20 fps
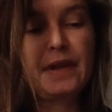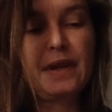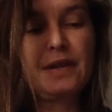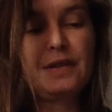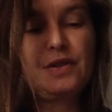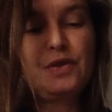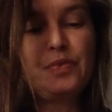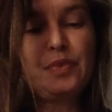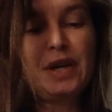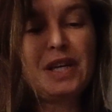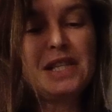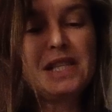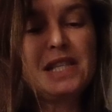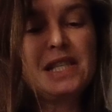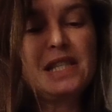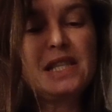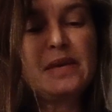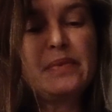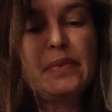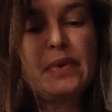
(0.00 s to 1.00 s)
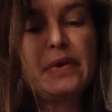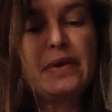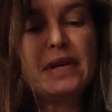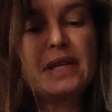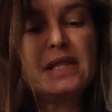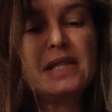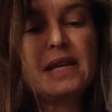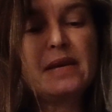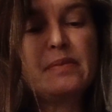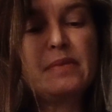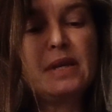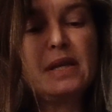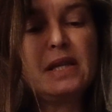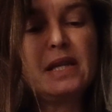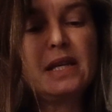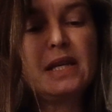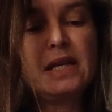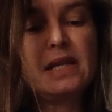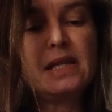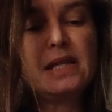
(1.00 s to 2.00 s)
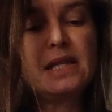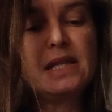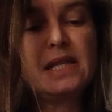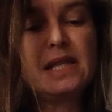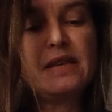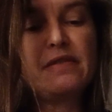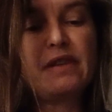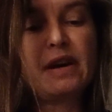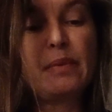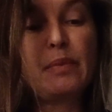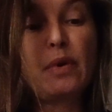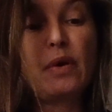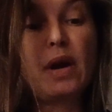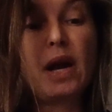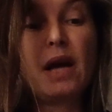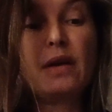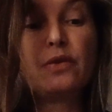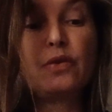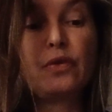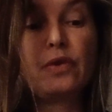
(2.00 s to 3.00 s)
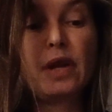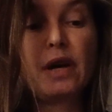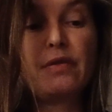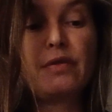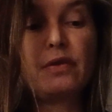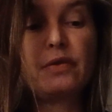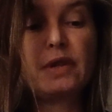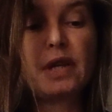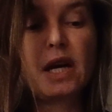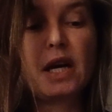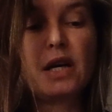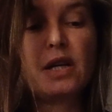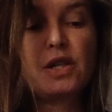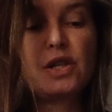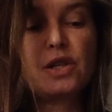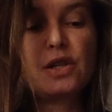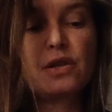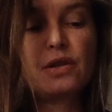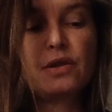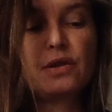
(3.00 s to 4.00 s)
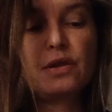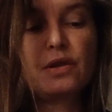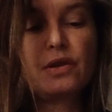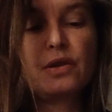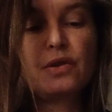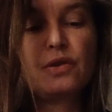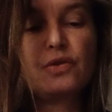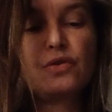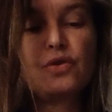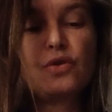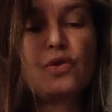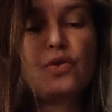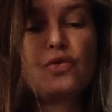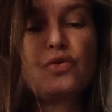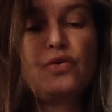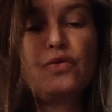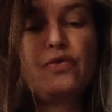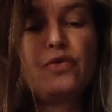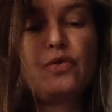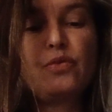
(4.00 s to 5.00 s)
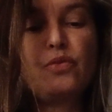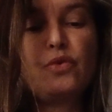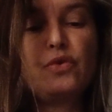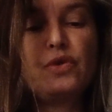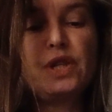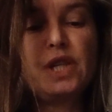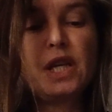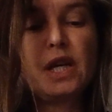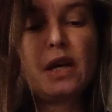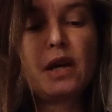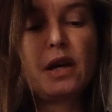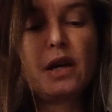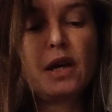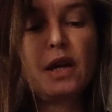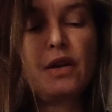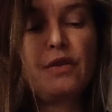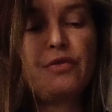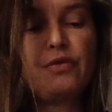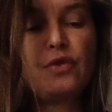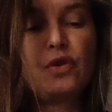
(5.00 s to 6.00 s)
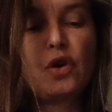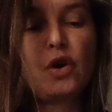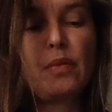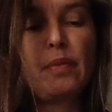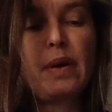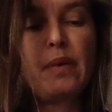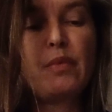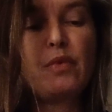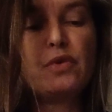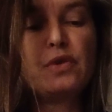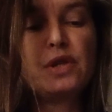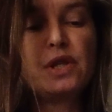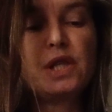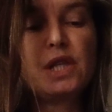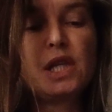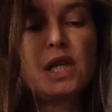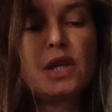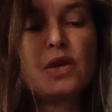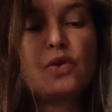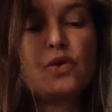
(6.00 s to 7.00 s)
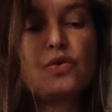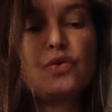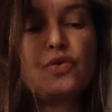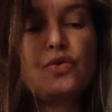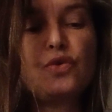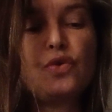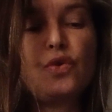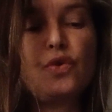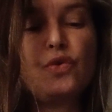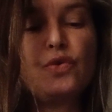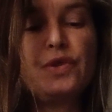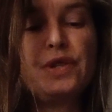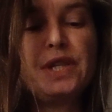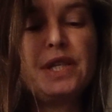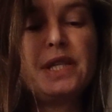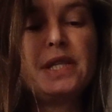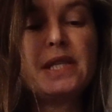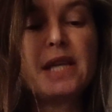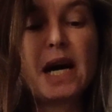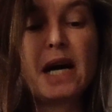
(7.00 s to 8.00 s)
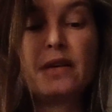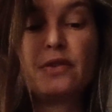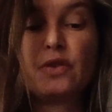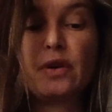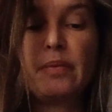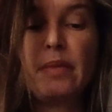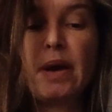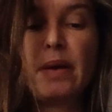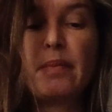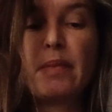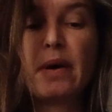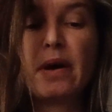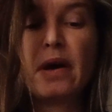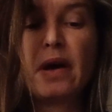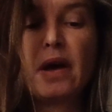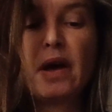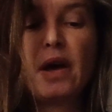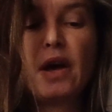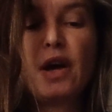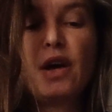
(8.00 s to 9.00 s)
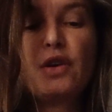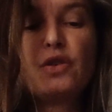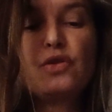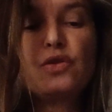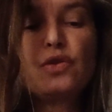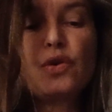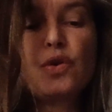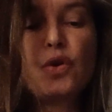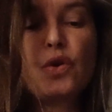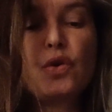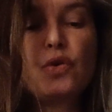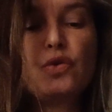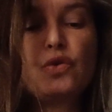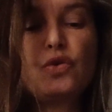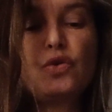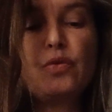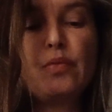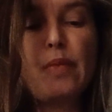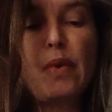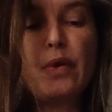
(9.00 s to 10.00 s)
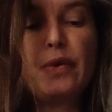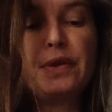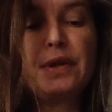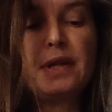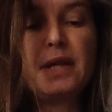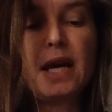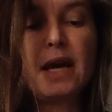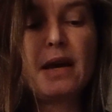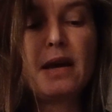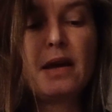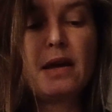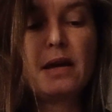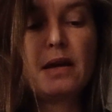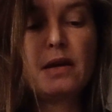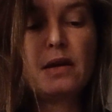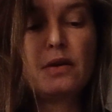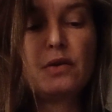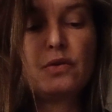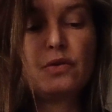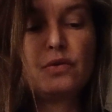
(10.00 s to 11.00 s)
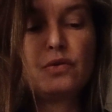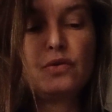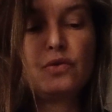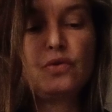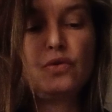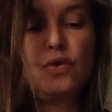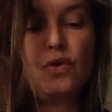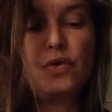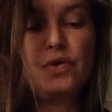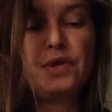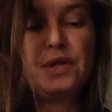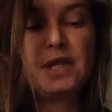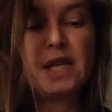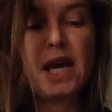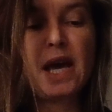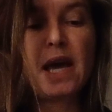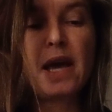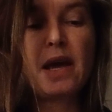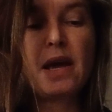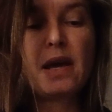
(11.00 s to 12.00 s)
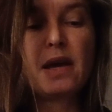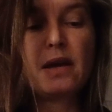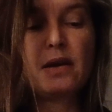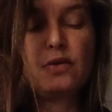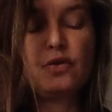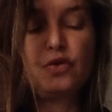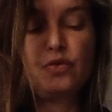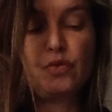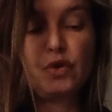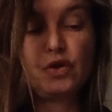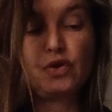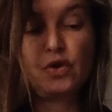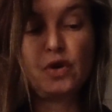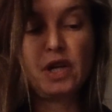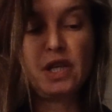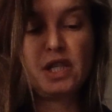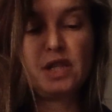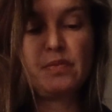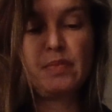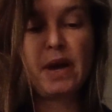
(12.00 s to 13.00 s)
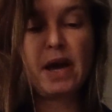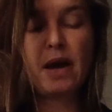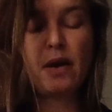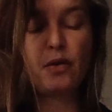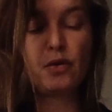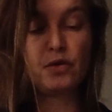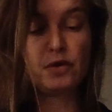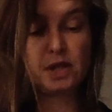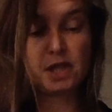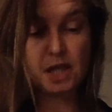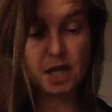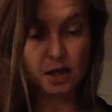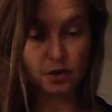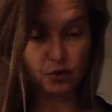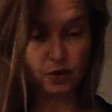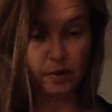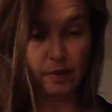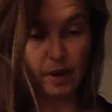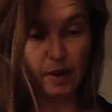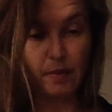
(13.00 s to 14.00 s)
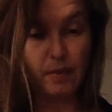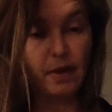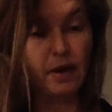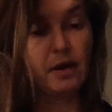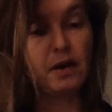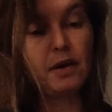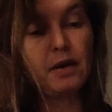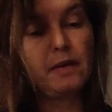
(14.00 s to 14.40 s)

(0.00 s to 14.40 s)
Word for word: As-tu précisément examiné si c'est vraiment là ton avantage Ce que tu veux me dire, il faut quand même aussi que tu te le dises à toi-même. Ce que tu me tais, tu le tais, du moins je l'espère, aussi à toi-même.